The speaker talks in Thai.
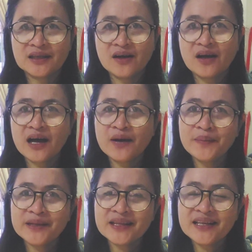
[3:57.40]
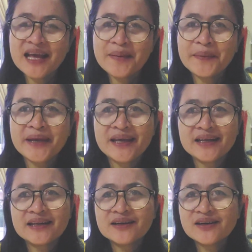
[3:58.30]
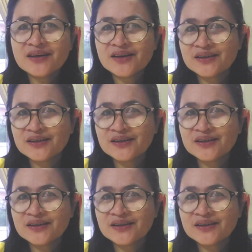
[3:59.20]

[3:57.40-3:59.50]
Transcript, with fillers: ก็เข้าไปที่หน้าเพจแล้วก็